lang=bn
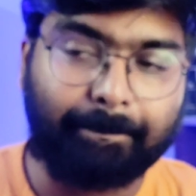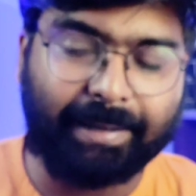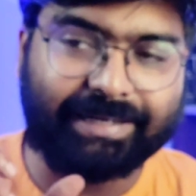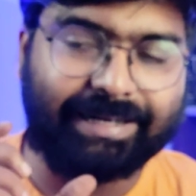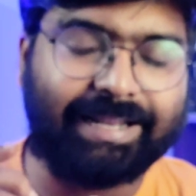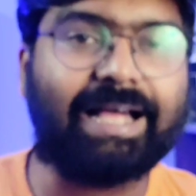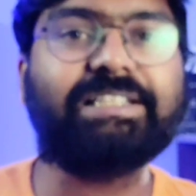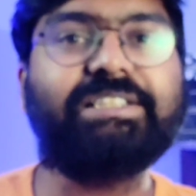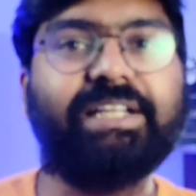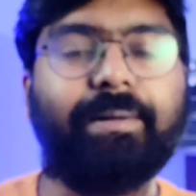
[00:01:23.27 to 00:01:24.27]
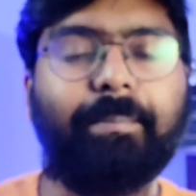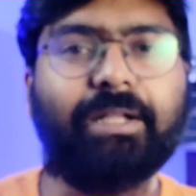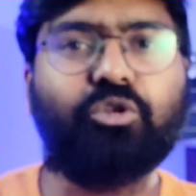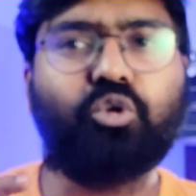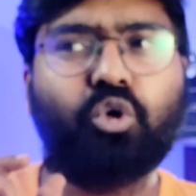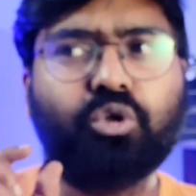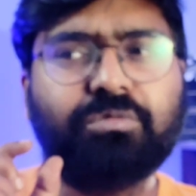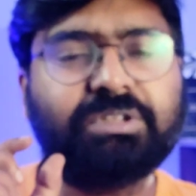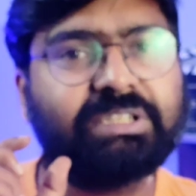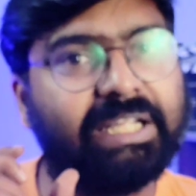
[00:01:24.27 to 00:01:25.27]
বাট লাস্টে মাত্র
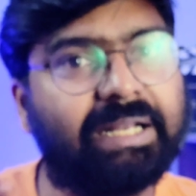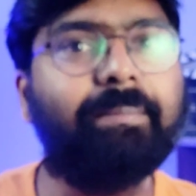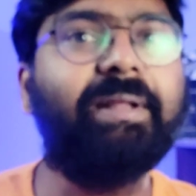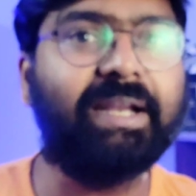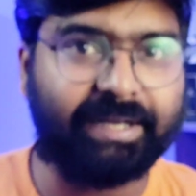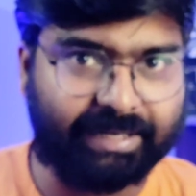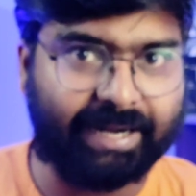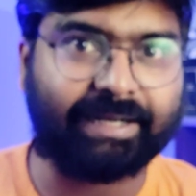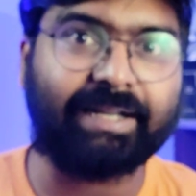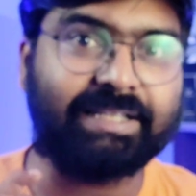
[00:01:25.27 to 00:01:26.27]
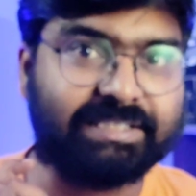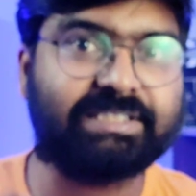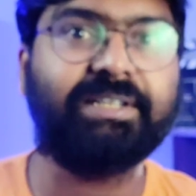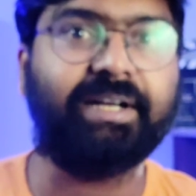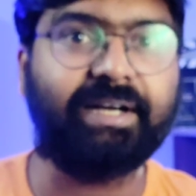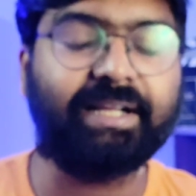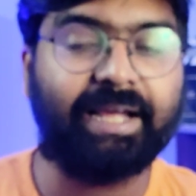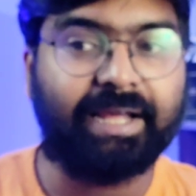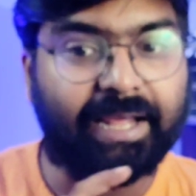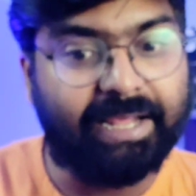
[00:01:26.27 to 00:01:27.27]
তিন মিনিটের একটা ইনসিডেন্ট
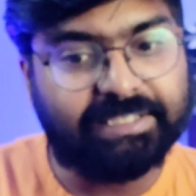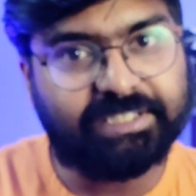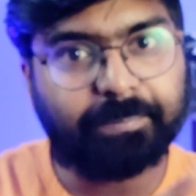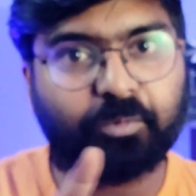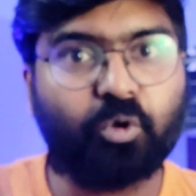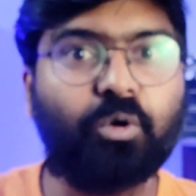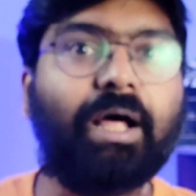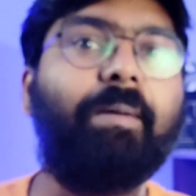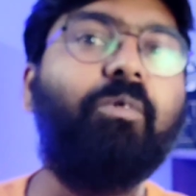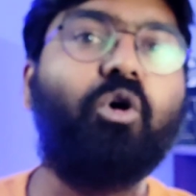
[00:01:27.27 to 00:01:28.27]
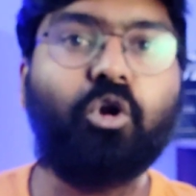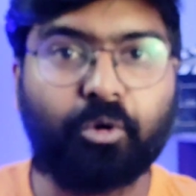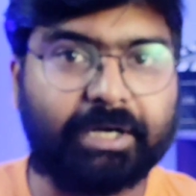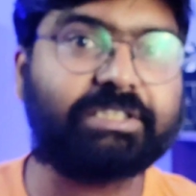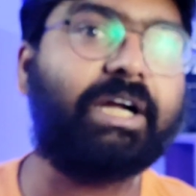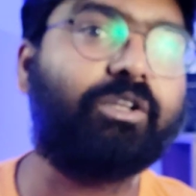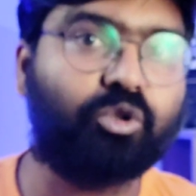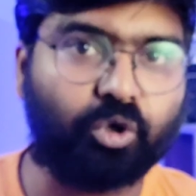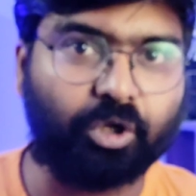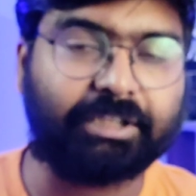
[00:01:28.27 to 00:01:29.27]
এই যে পুরো নামকরণের
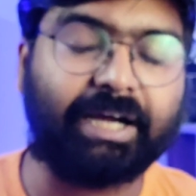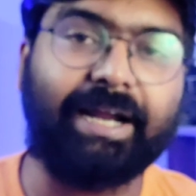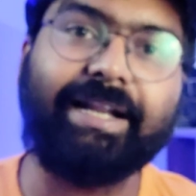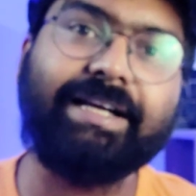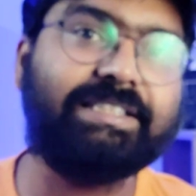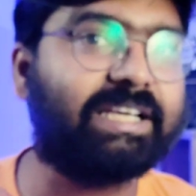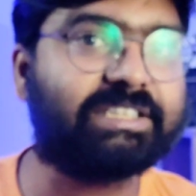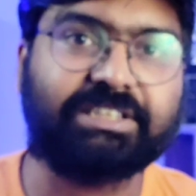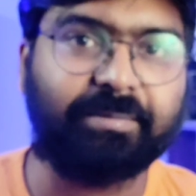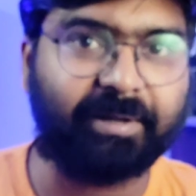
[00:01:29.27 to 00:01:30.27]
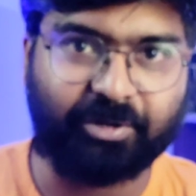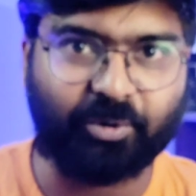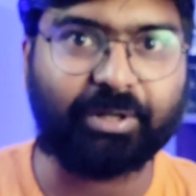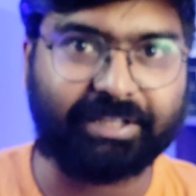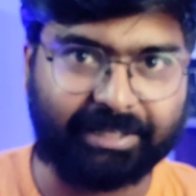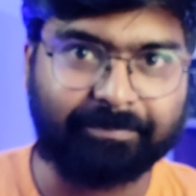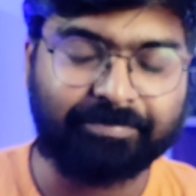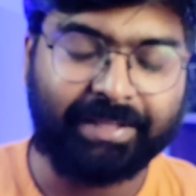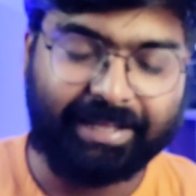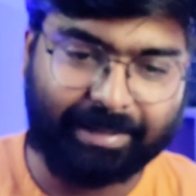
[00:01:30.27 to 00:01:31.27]
সার্থকতা এটাকে জাস্টিফাই করে দেয়
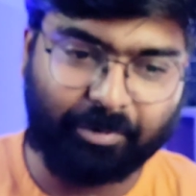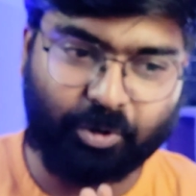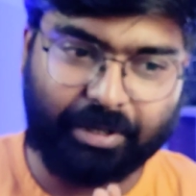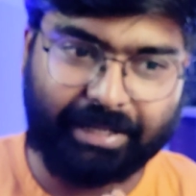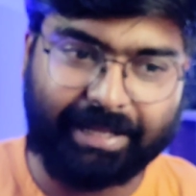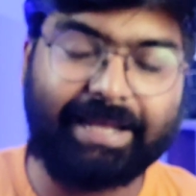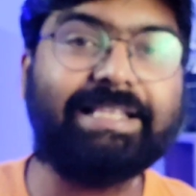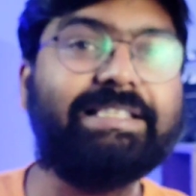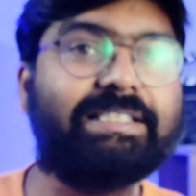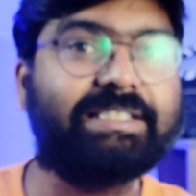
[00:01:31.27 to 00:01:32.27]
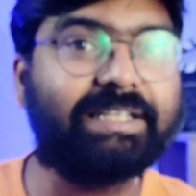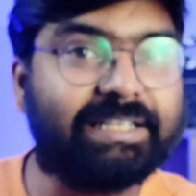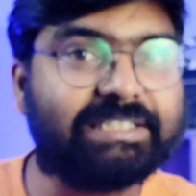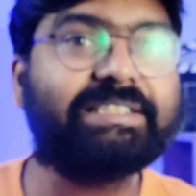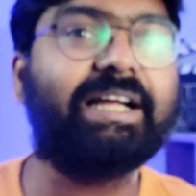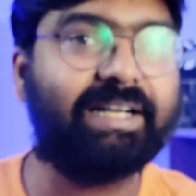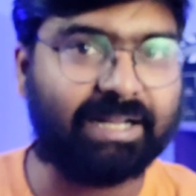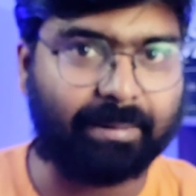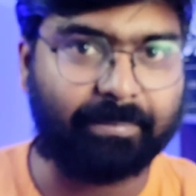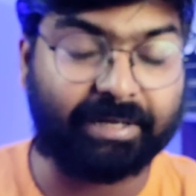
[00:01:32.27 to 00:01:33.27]
এবং এই সিরিজটার
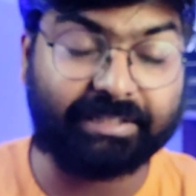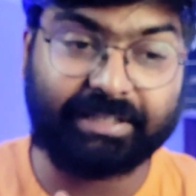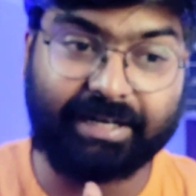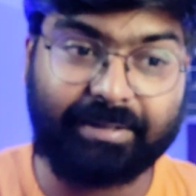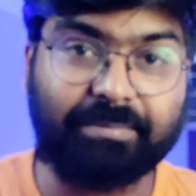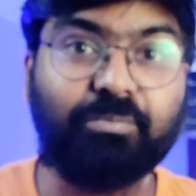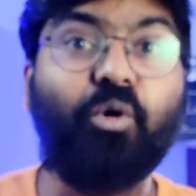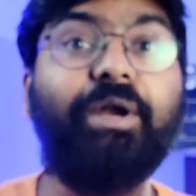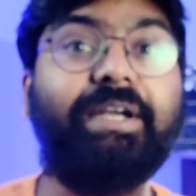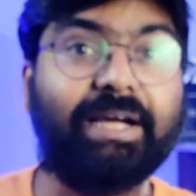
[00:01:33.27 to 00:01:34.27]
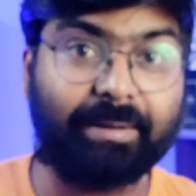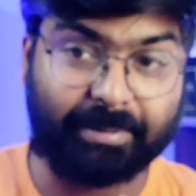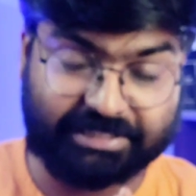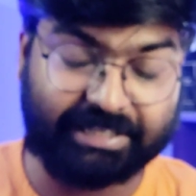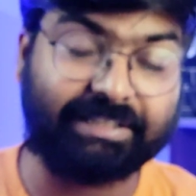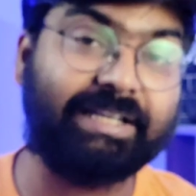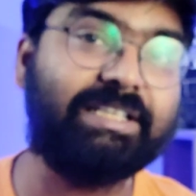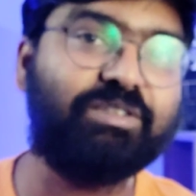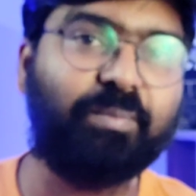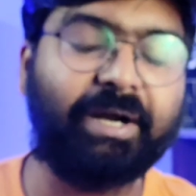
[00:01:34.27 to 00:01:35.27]
নাম রাদার এই বইটা বা যেখান থেকে
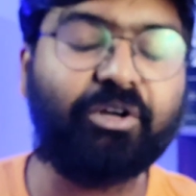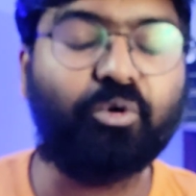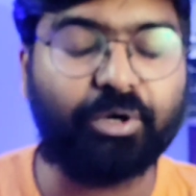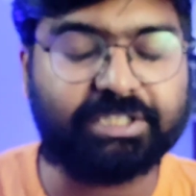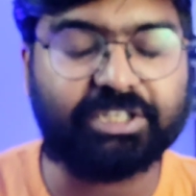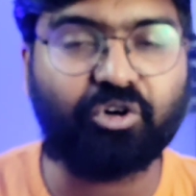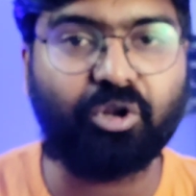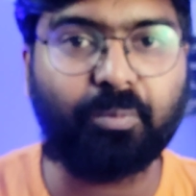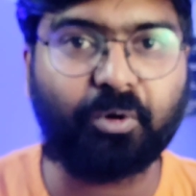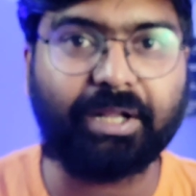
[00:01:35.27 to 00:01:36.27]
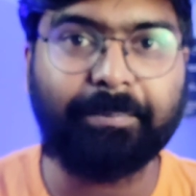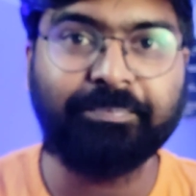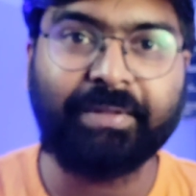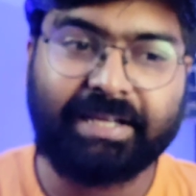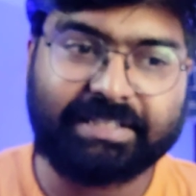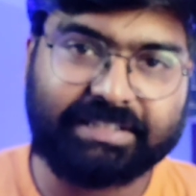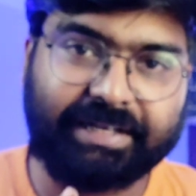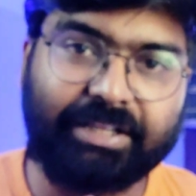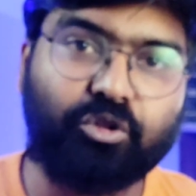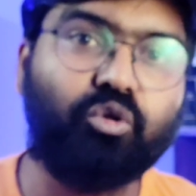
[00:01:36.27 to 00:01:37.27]
ইন্সপায়ার্ড হয়েছে এই গল্পটা
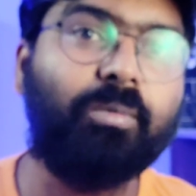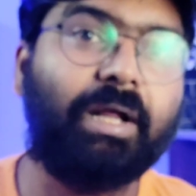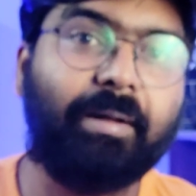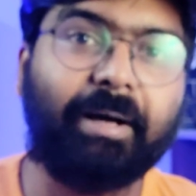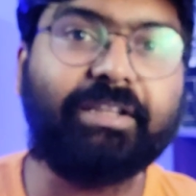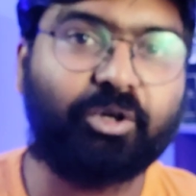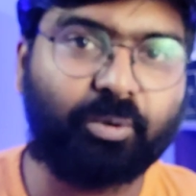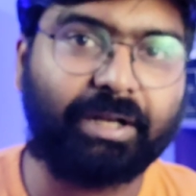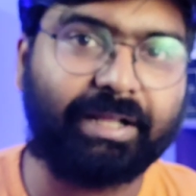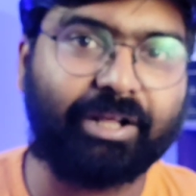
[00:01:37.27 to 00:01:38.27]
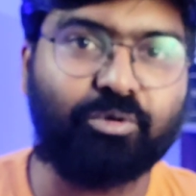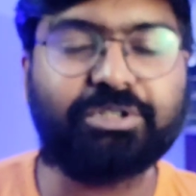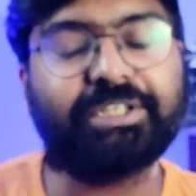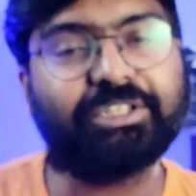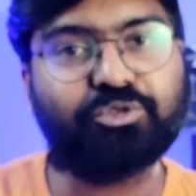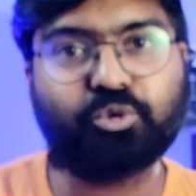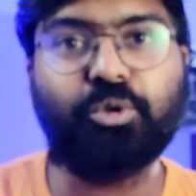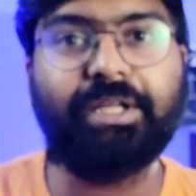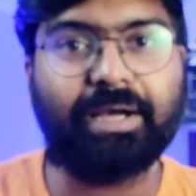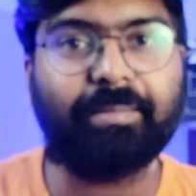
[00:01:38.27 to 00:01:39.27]
সেটা ইন্দুবালা ভাতের হোটেল কেন সেটা
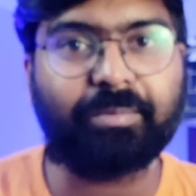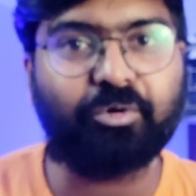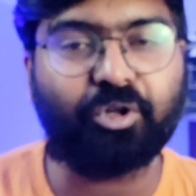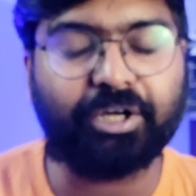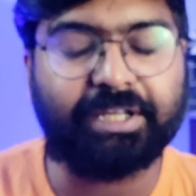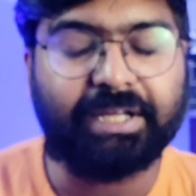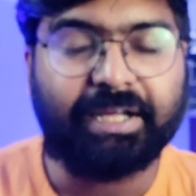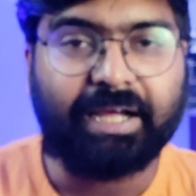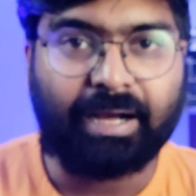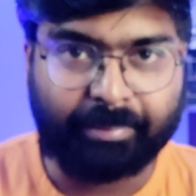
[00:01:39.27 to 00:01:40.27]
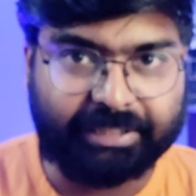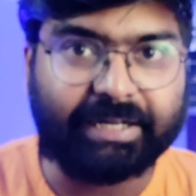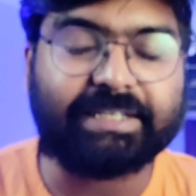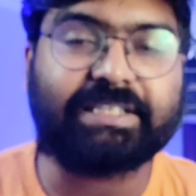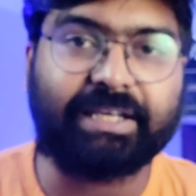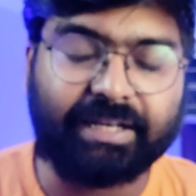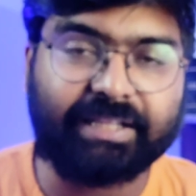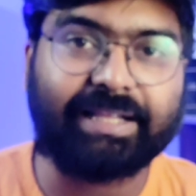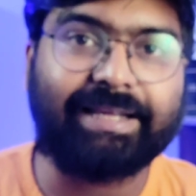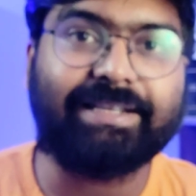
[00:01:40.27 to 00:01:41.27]
ট্রুলি আমার মনে হয় আমাদের কাছে এনে
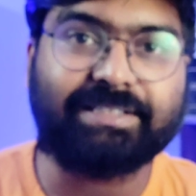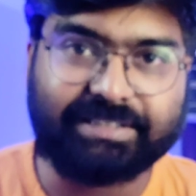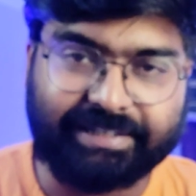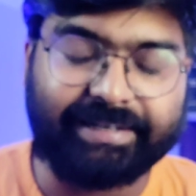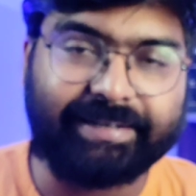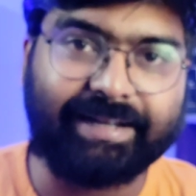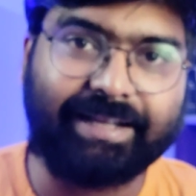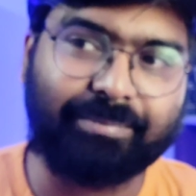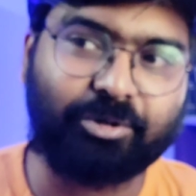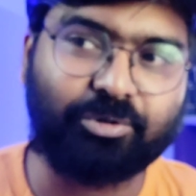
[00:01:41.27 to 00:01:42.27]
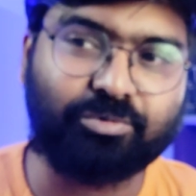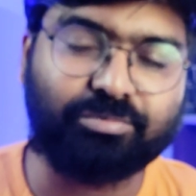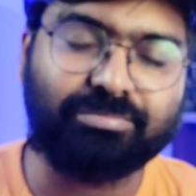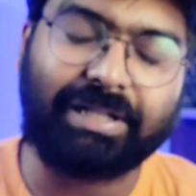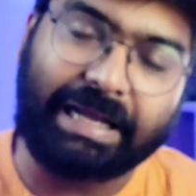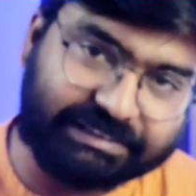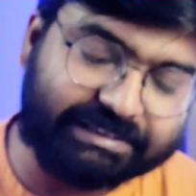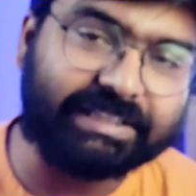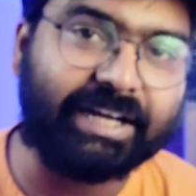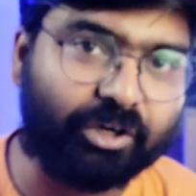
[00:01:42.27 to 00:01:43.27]
দেয় ইনসিডেন্টটা এবং
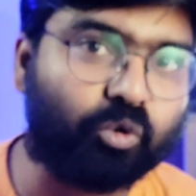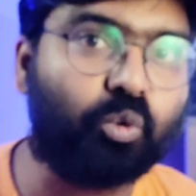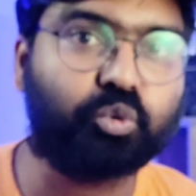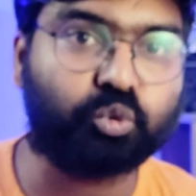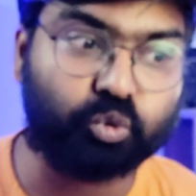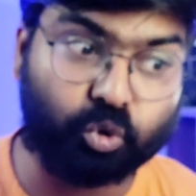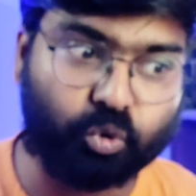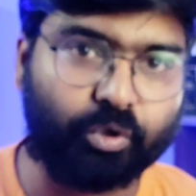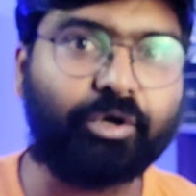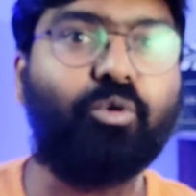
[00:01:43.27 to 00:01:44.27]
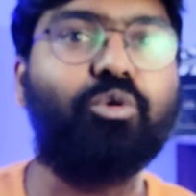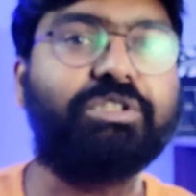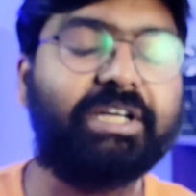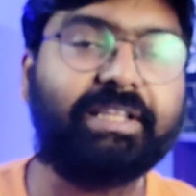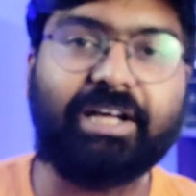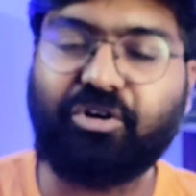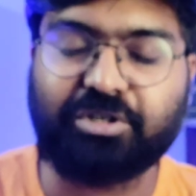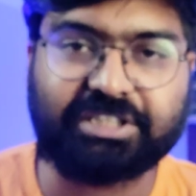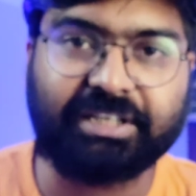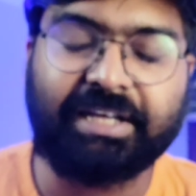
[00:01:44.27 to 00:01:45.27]
লাস্টে জায়গাটা খুব সুন্দর করে ক্লোজার দেওয়া
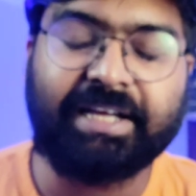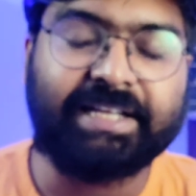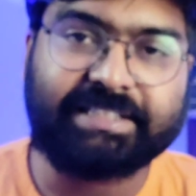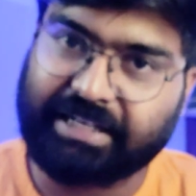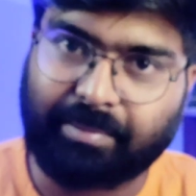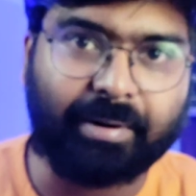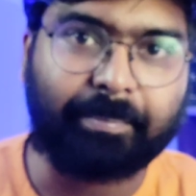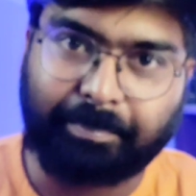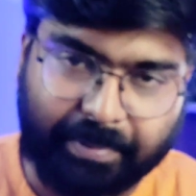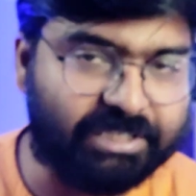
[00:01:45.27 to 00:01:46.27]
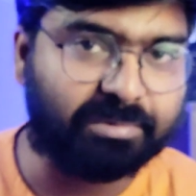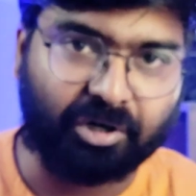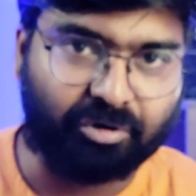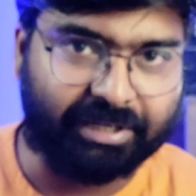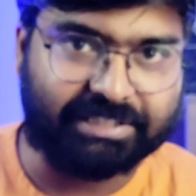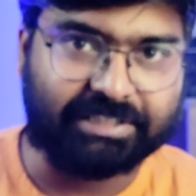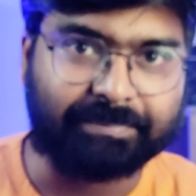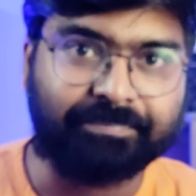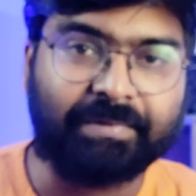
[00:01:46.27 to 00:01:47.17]
হয়েছে যেটা আমার বেশ ভালো লেগেছে